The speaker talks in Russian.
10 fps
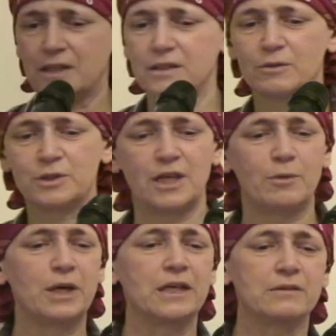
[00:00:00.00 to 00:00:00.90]
Друзья
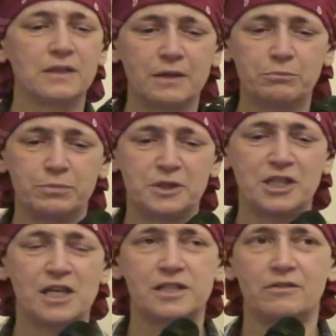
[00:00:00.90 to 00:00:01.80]
мои, я
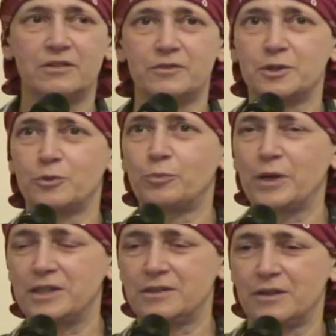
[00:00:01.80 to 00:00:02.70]
счастлива
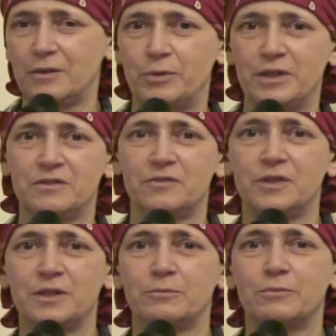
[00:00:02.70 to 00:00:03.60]
выступать опять в
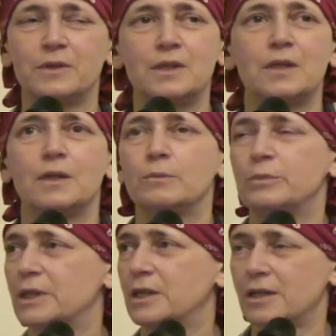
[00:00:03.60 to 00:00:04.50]
этом
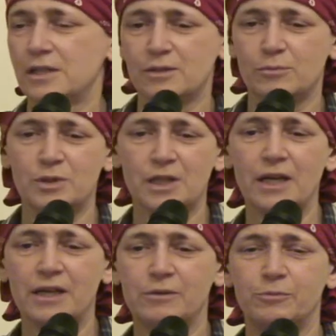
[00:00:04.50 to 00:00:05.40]
прекрасном
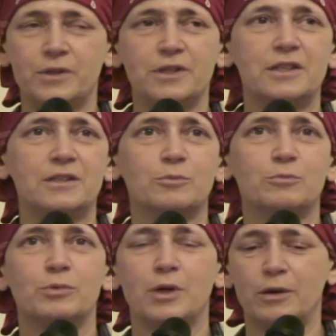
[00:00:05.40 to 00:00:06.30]
зале перед
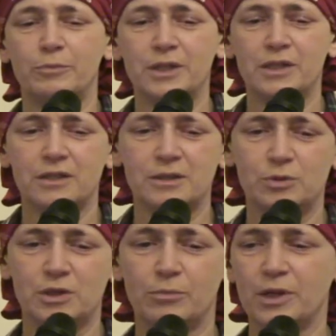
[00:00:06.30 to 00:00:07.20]
этим э,
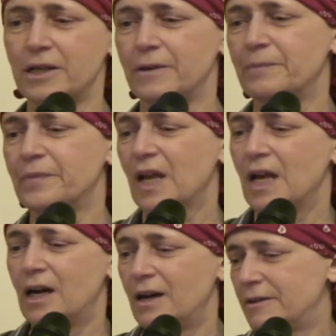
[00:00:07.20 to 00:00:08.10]
прекрасным собранием.
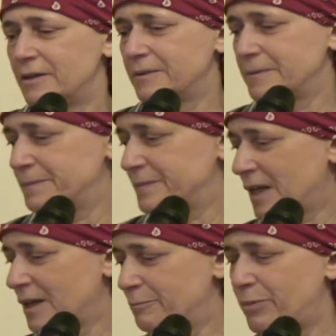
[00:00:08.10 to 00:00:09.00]
Э,
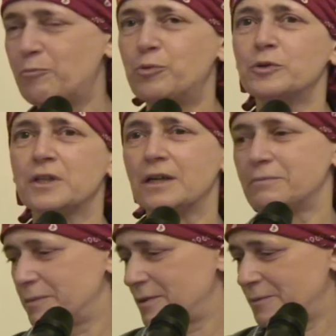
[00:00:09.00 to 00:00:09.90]
э,
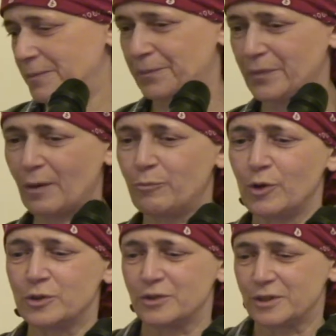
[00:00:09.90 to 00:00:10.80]
попутно,
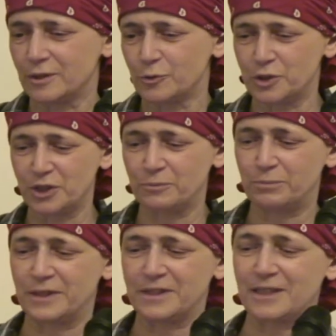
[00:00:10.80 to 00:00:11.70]
пользуясь случаем,
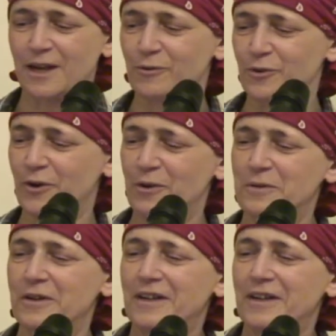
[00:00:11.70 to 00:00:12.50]
представлю вам,